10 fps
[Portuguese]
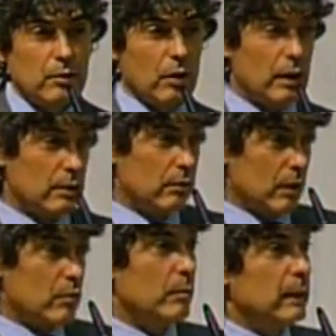Nós, o
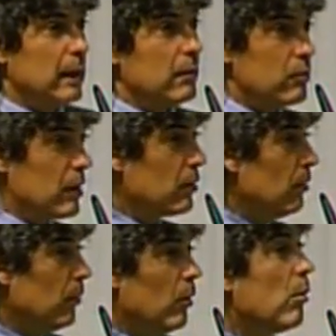nosso mandato já
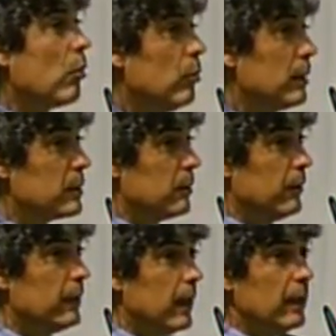tomou algumas
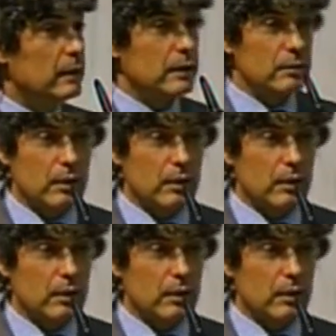providências.